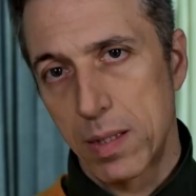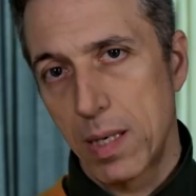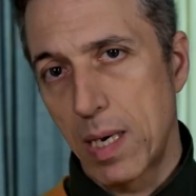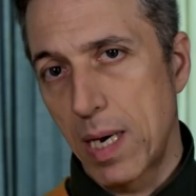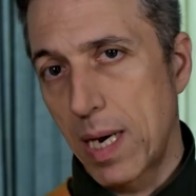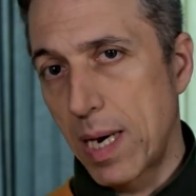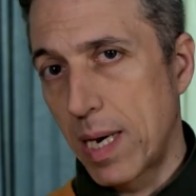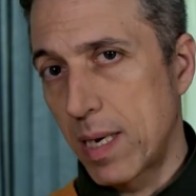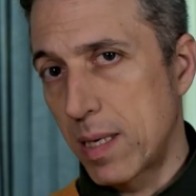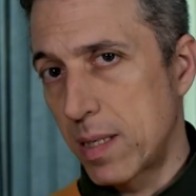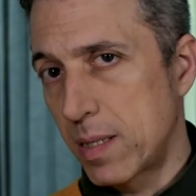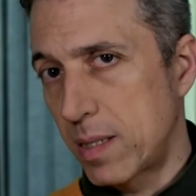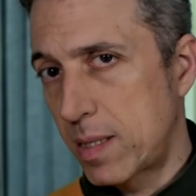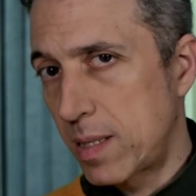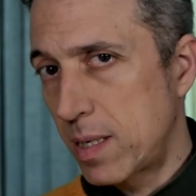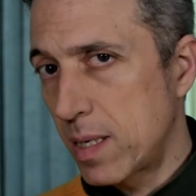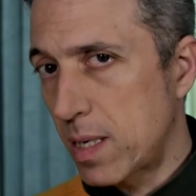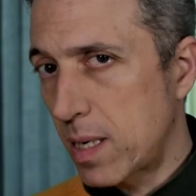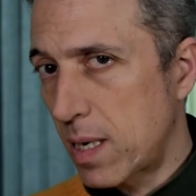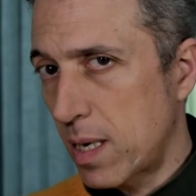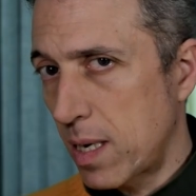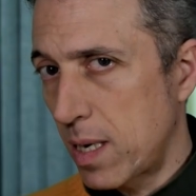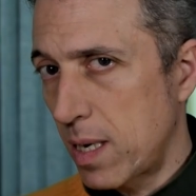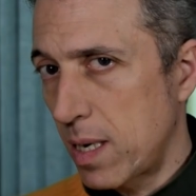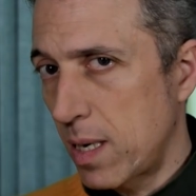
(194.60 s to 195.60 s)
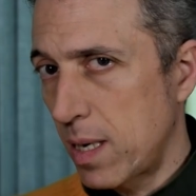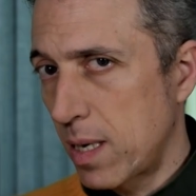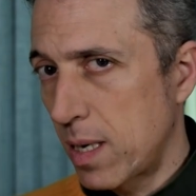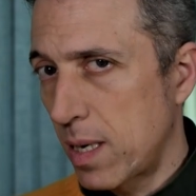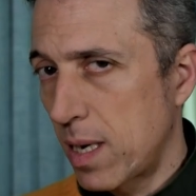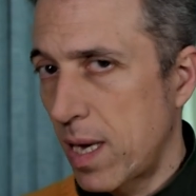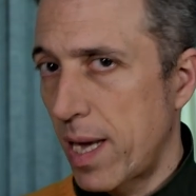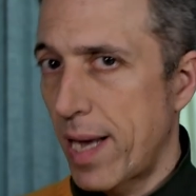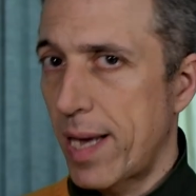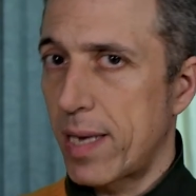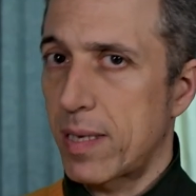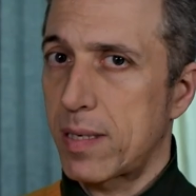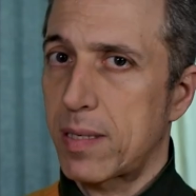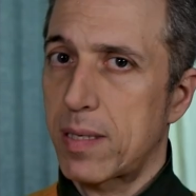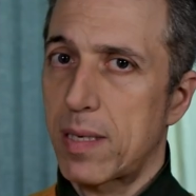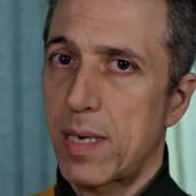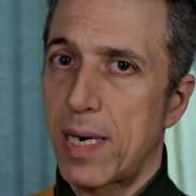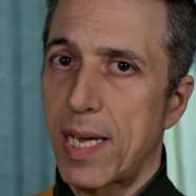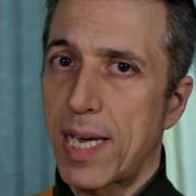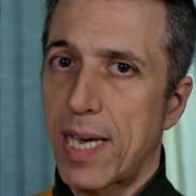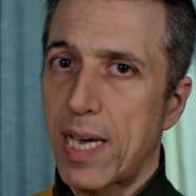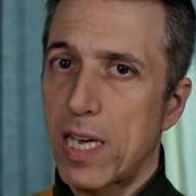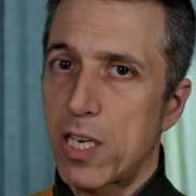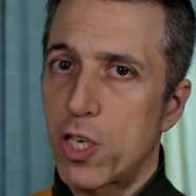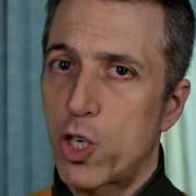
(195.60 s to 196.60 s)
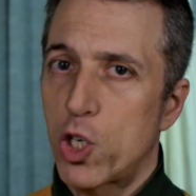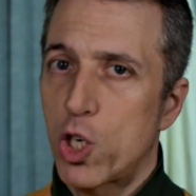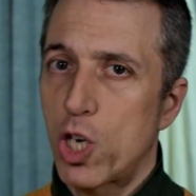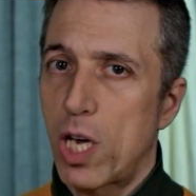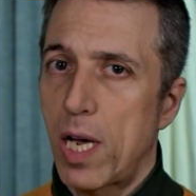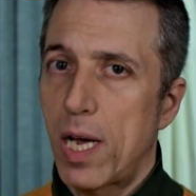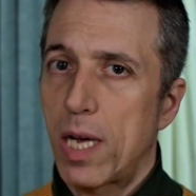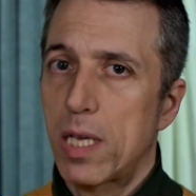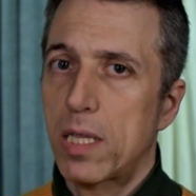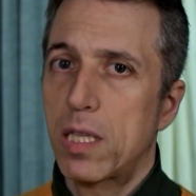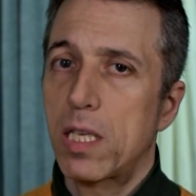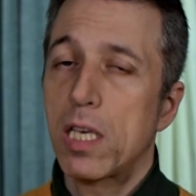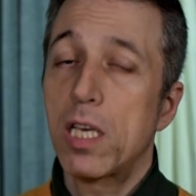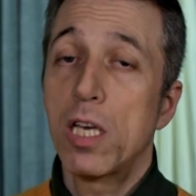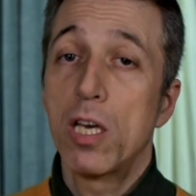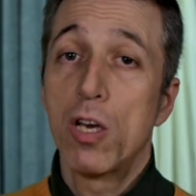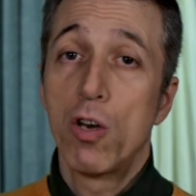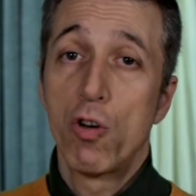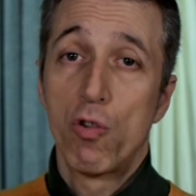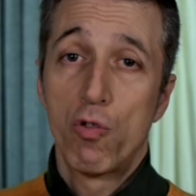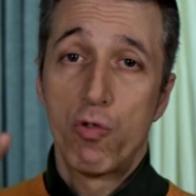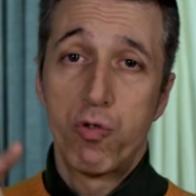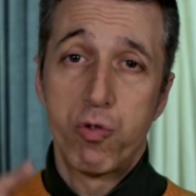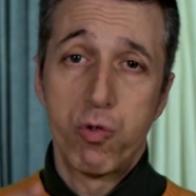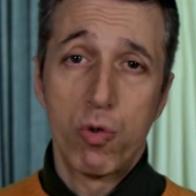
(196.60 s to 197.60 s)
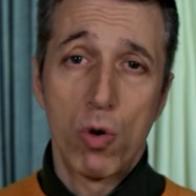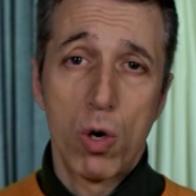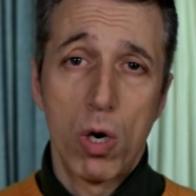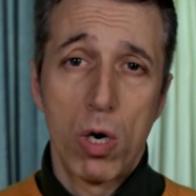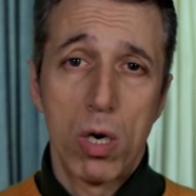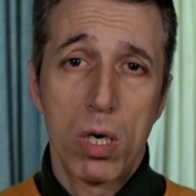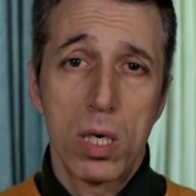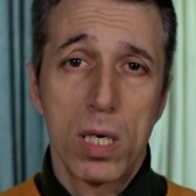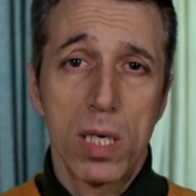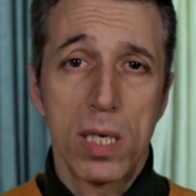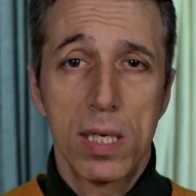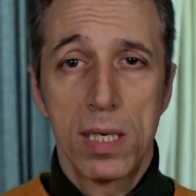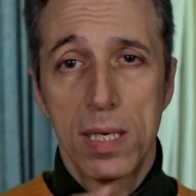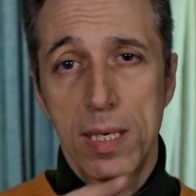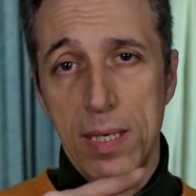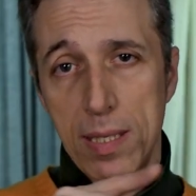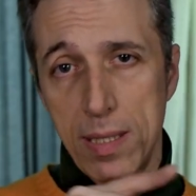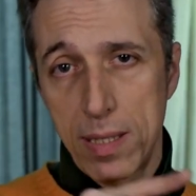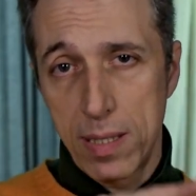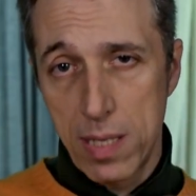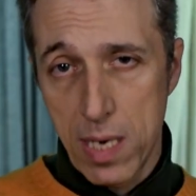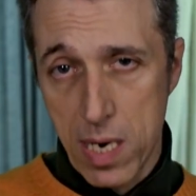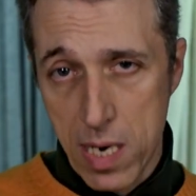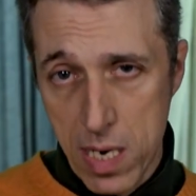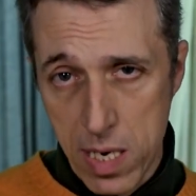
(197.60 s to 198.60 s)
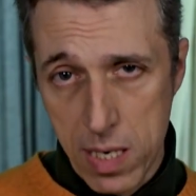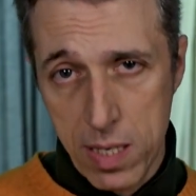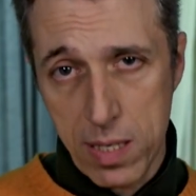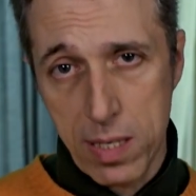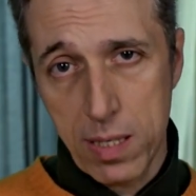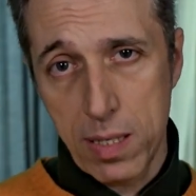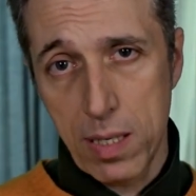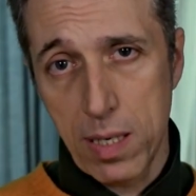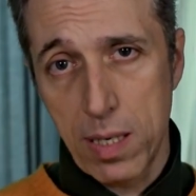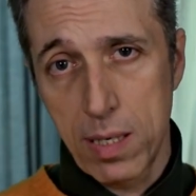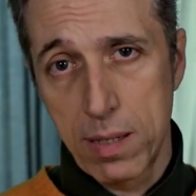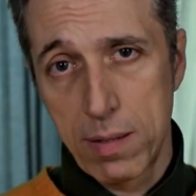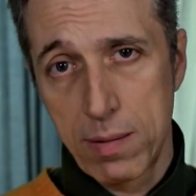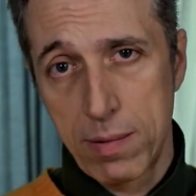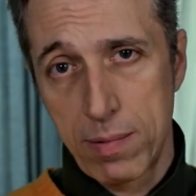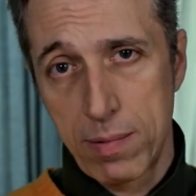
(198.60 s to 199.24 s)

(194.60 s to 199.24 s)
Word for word: anziché essere cacciati fuori da essa,